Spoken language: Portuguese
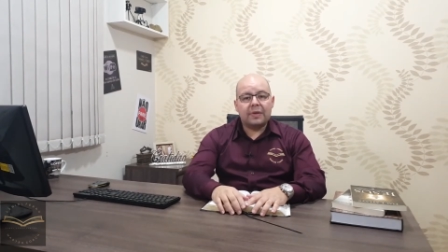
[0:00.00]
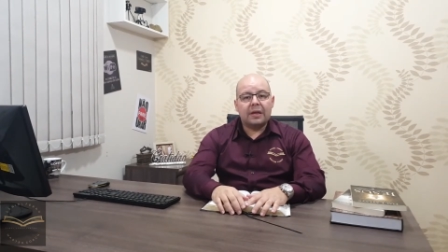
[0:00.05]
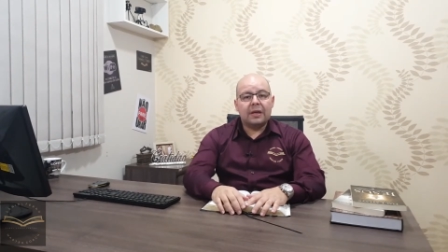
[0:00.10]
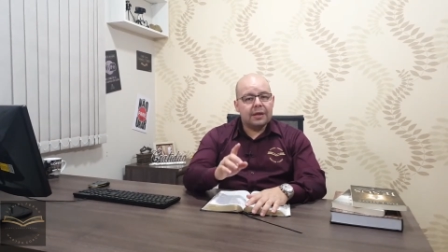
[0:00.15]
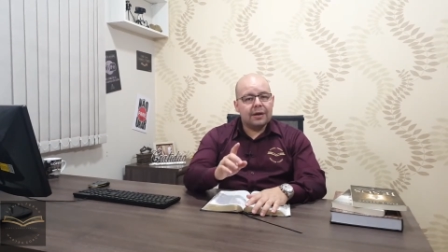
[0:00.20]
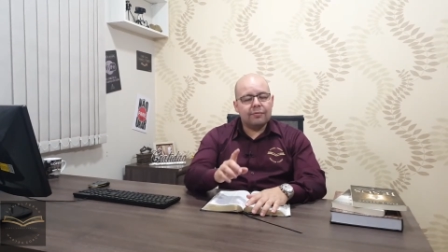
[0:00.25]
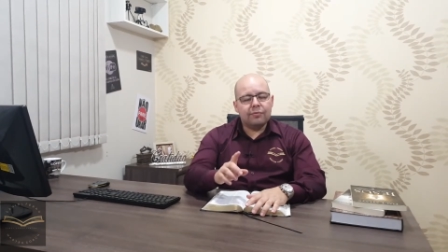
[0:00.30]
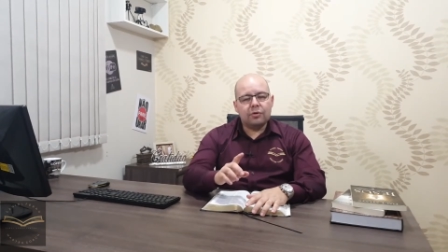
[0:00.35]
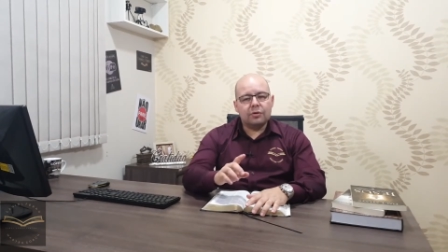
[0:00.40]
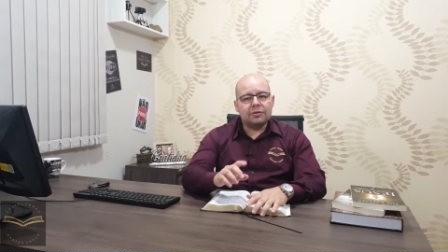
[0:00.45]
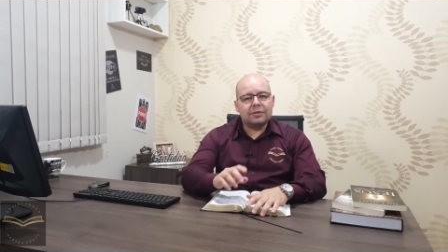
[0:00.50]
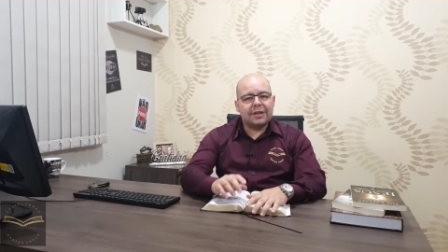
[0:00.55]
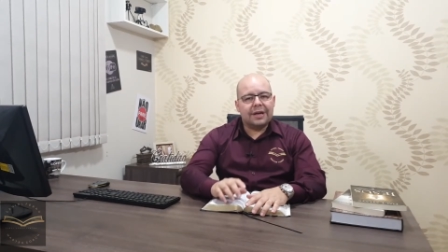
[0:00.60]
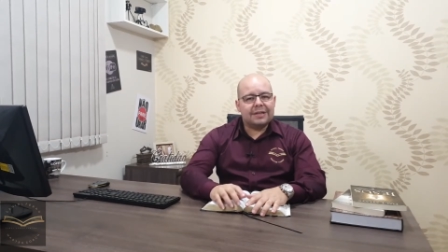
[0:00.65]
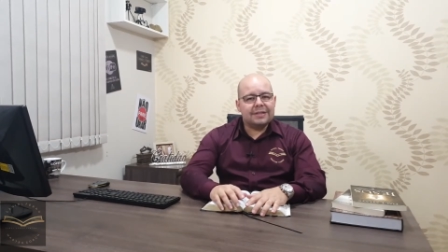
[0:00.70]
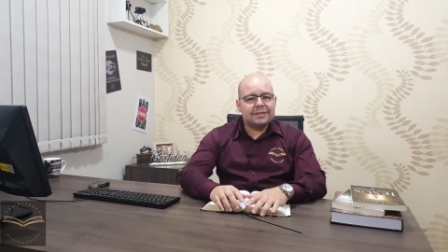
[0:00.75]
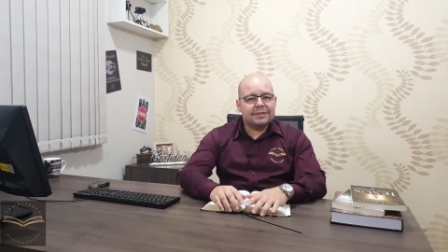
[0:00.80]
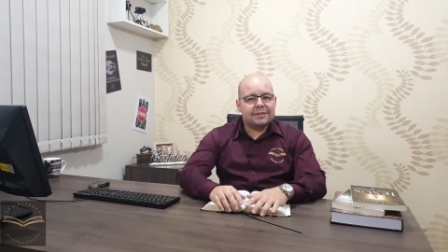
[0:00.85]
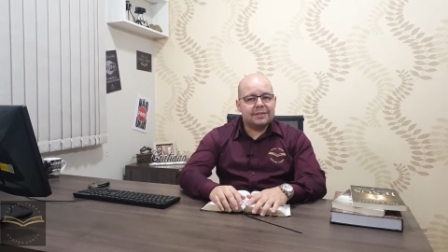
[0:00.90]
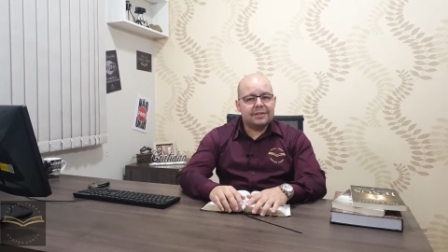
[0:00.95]
e a
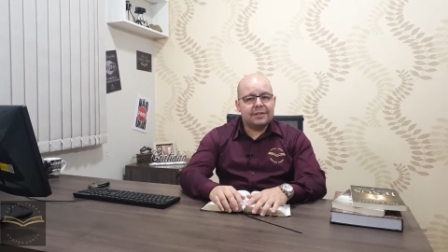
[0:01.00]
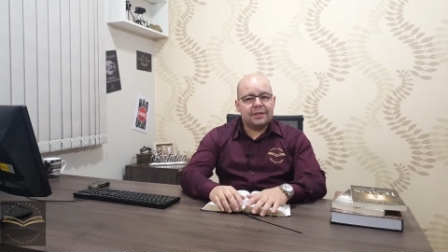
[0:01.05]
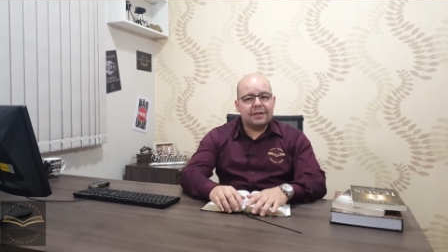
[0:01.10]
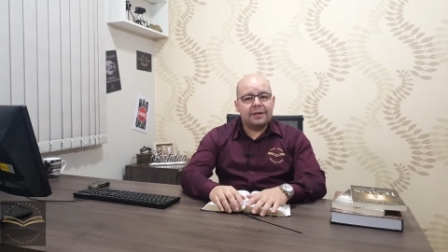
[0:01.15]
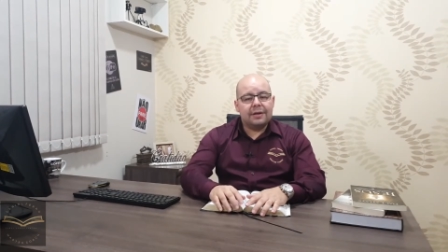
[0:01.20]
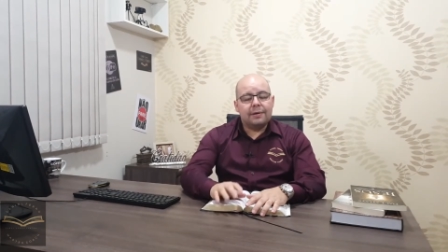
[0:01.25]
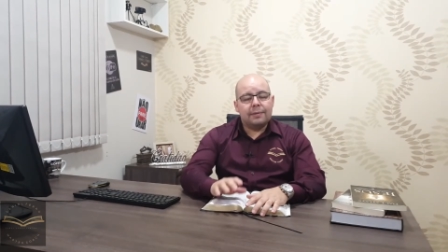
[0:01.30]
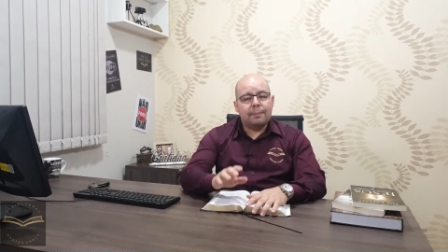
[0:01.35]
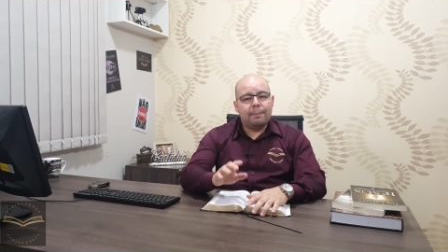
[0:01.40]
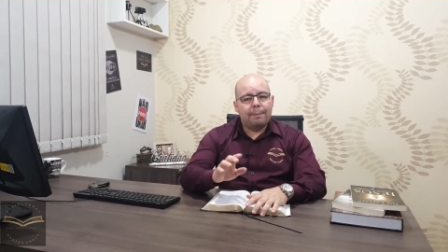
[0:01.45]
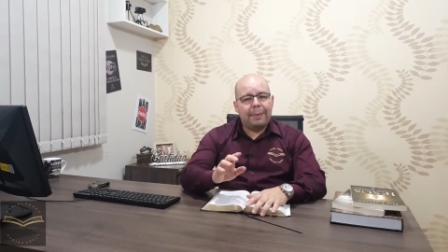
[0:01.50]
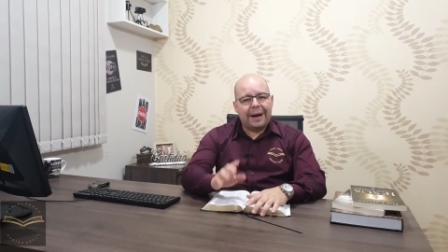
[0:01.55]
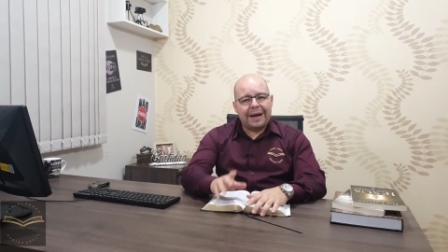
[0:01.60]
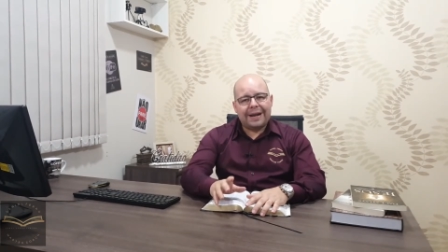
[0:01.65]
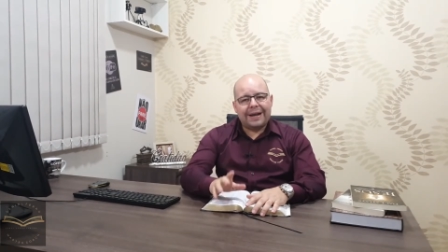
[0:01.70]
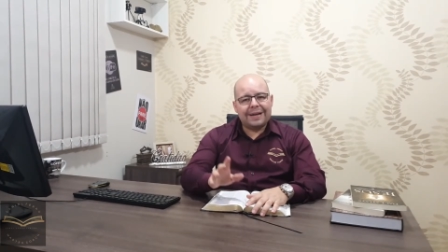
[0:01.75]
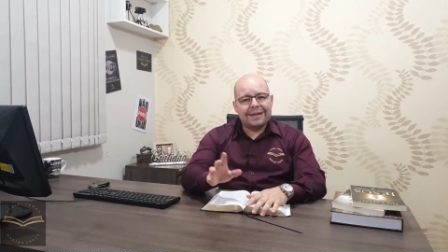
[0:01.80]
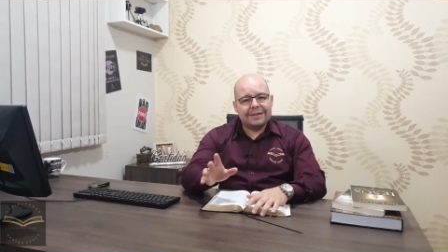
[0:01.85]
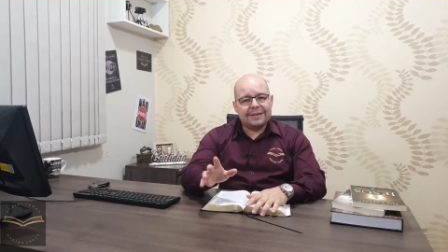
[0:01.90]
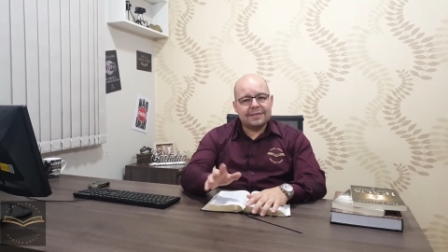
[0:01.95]
vontade de
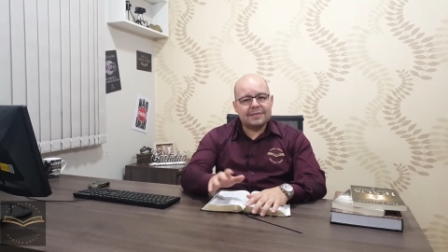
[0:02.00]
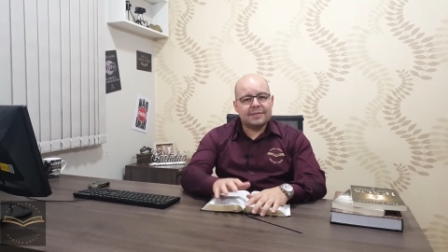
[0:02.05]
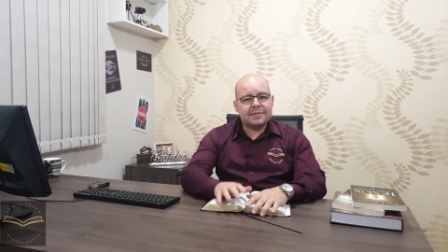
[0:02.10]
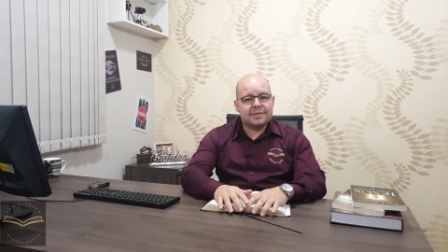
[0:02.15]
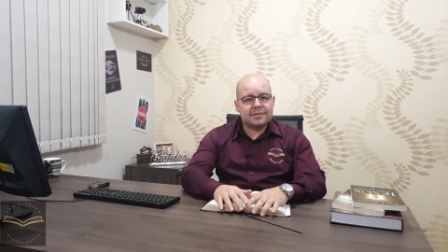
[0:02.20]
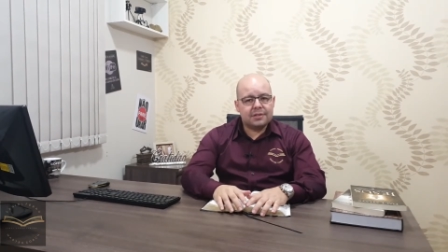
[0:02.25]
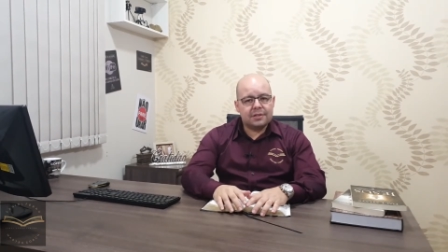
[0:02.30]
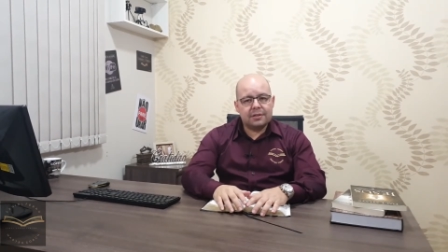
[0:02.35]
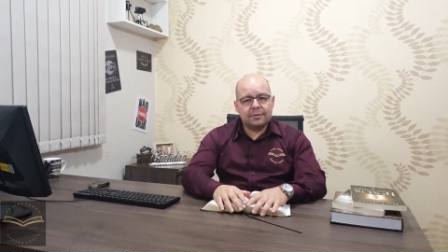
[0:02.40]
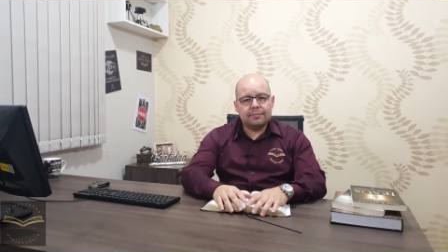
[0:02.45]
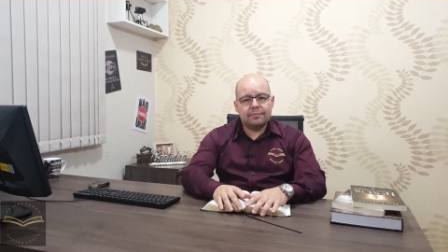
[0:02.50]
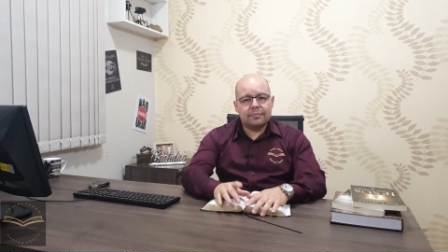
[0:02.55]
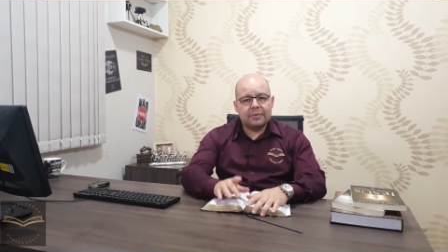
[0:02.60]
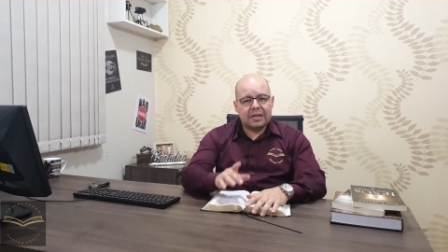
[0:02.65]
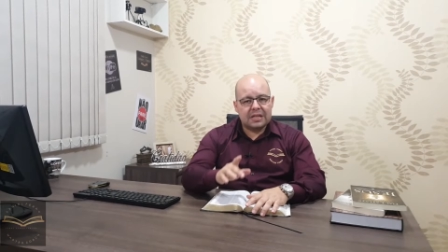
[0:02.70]
parar e desistir,